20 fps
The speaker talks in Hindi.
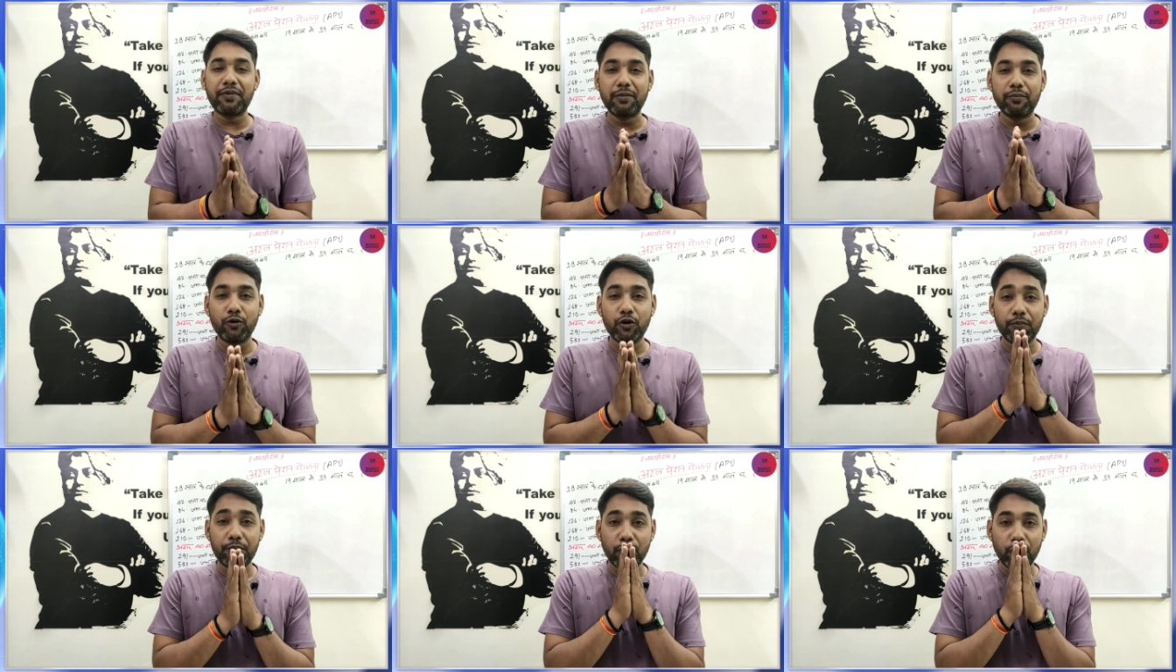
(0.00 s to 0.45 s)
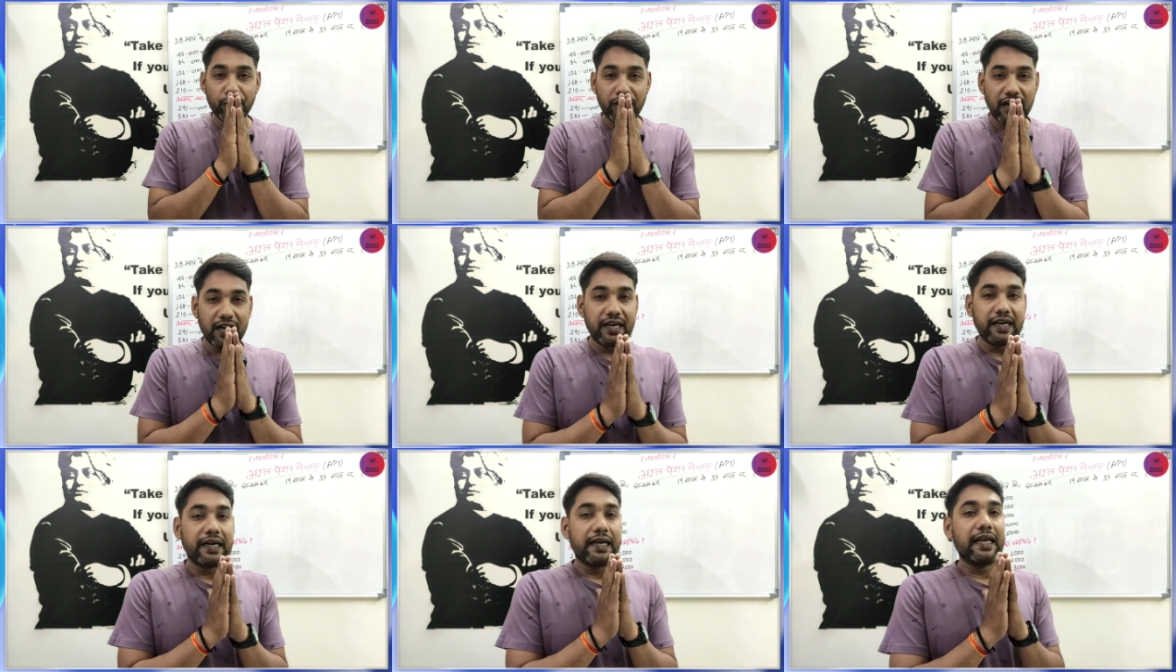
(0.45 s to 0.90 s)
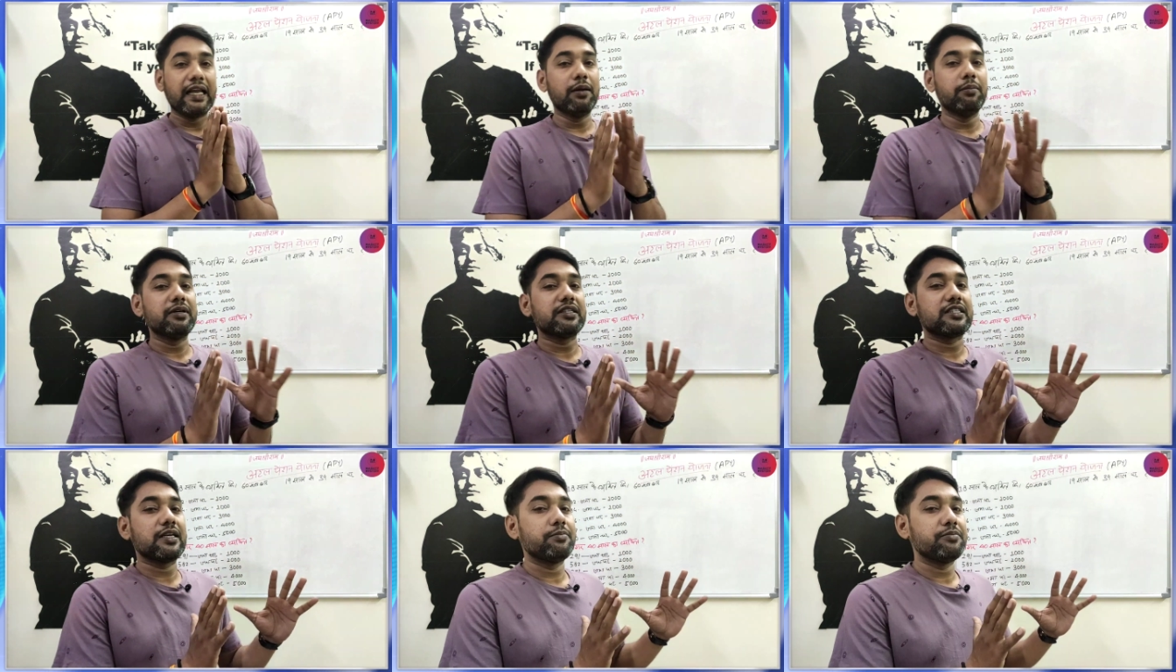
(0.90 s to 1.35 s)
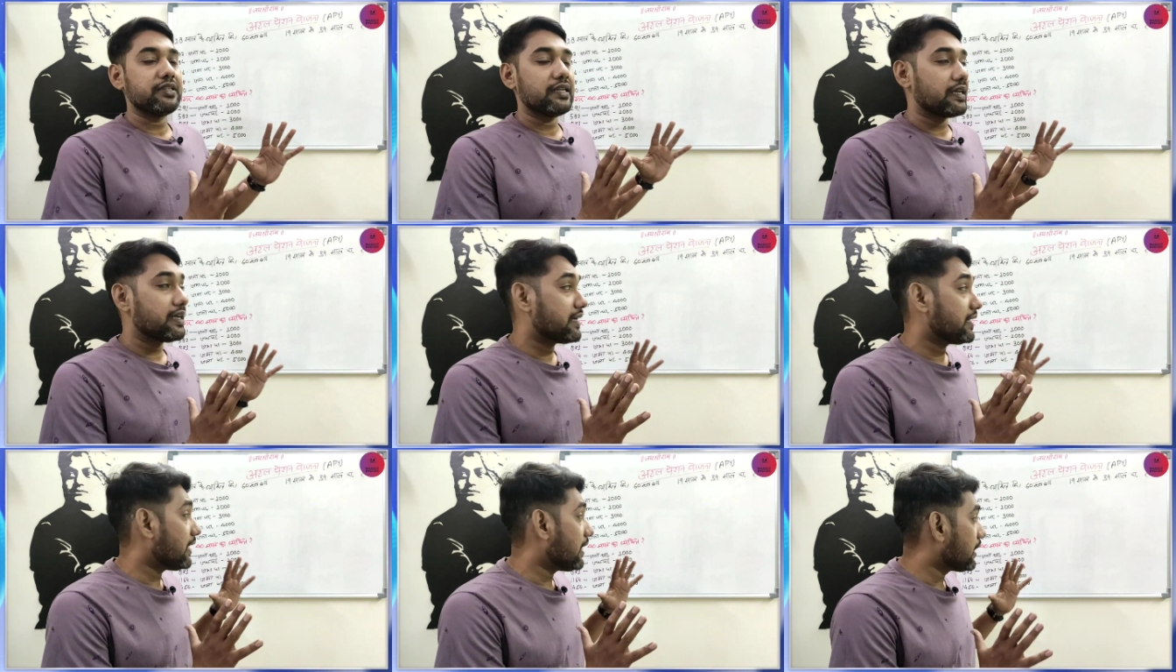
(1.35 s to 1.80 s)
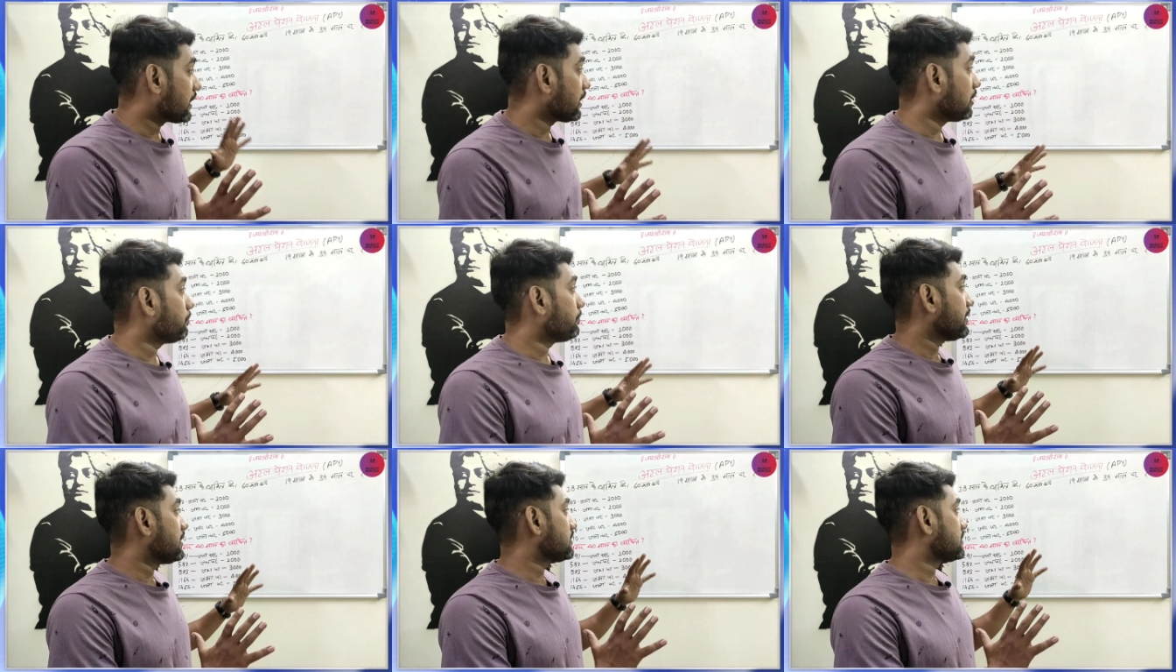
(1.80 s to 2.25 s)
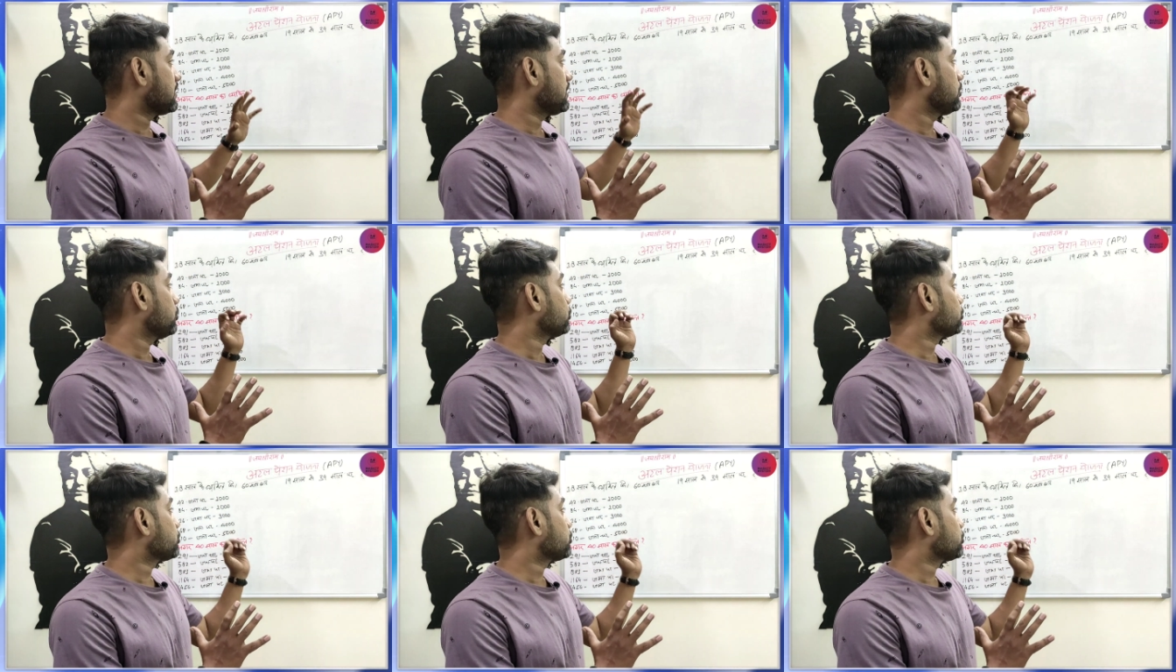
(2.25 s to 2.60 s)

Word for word: अपने बोर्ड पे यहाँ डिटेल में समझेंगे कि अटल पेंशन